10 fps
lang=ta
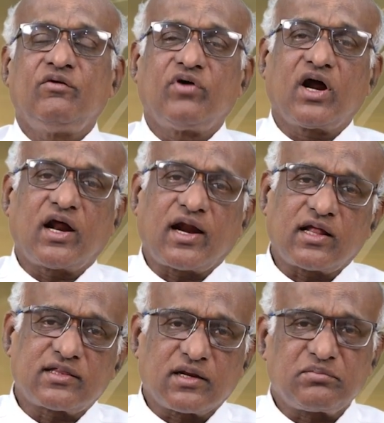இவங்களை
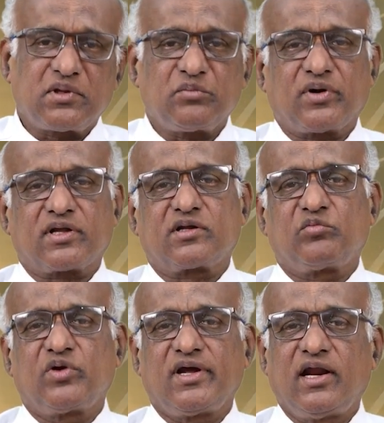நான் திருப்திப்படுத்த
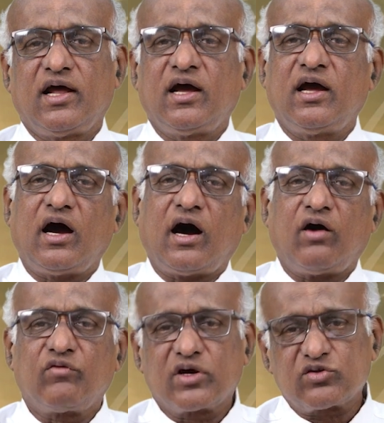முடியல
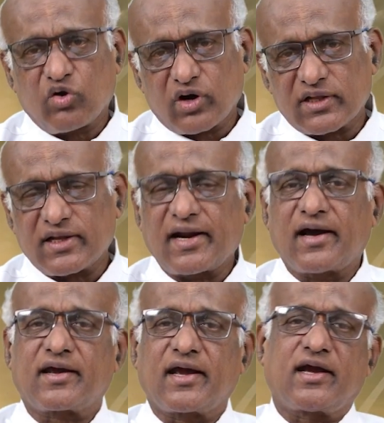அவங்க சொல்கிறத
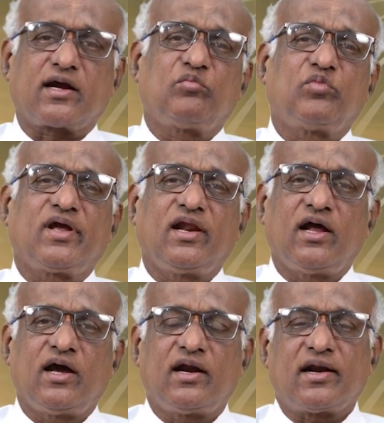நான் கேட்க
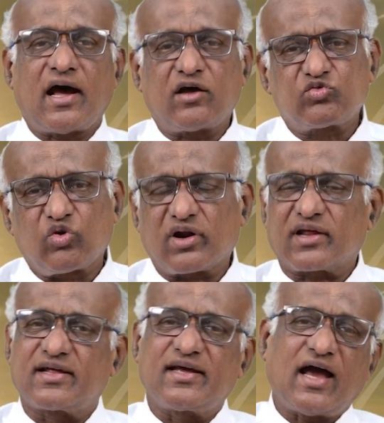முடியல நான்
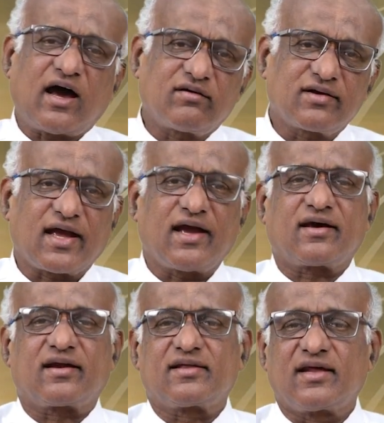சொல்கிறத யாரும்
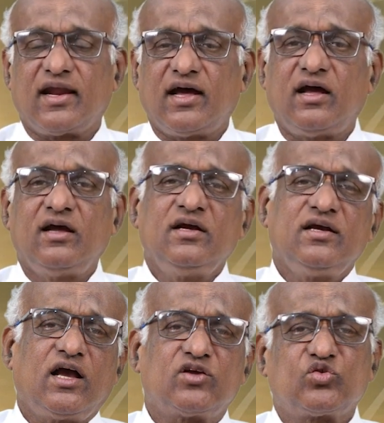கேட்குறது இல்லை
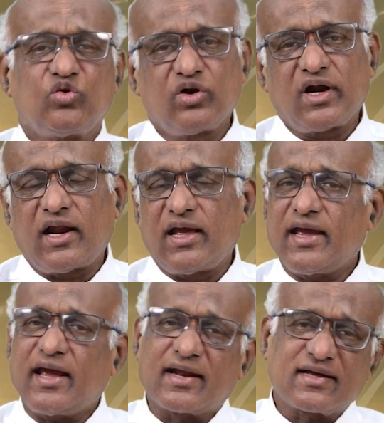என்
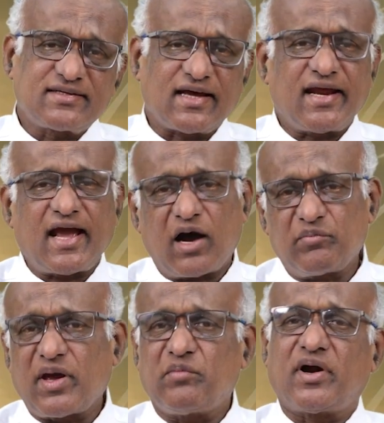சூழ்நிலையே எனக்கு சரியாக
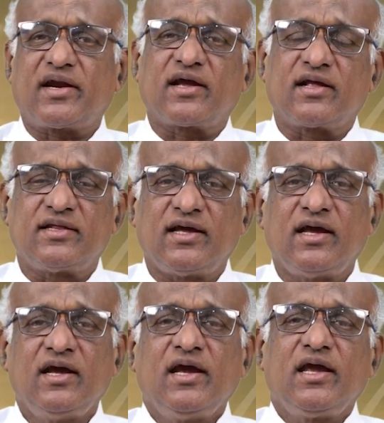அமைய மாட்டேங்குது
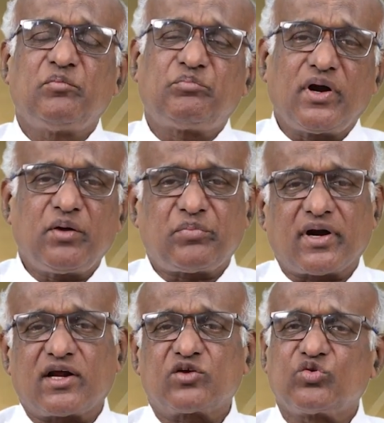
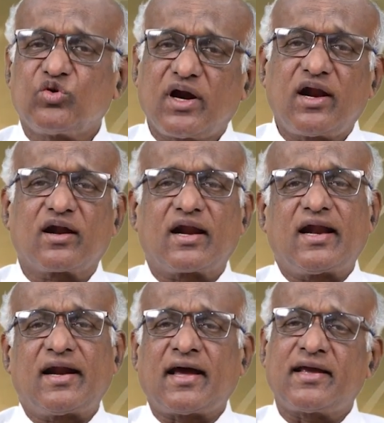இப்படிப்பட்ட
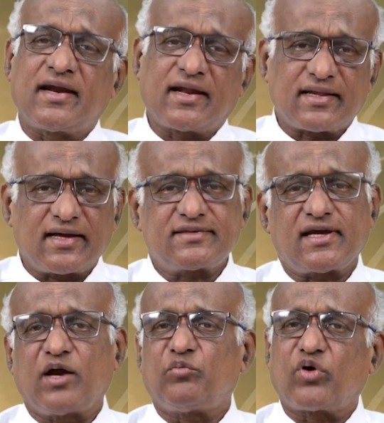சூழல்களில் நான் என்ன தான்
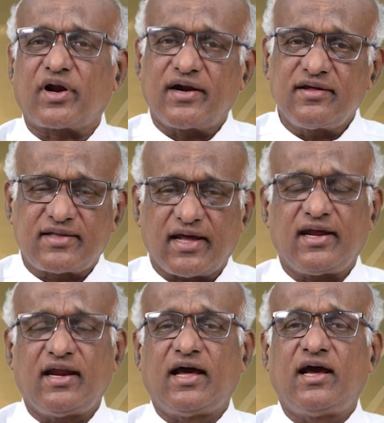செய்ய போகிறேன்னு
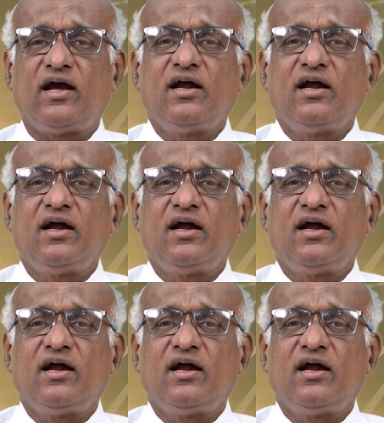தெரியல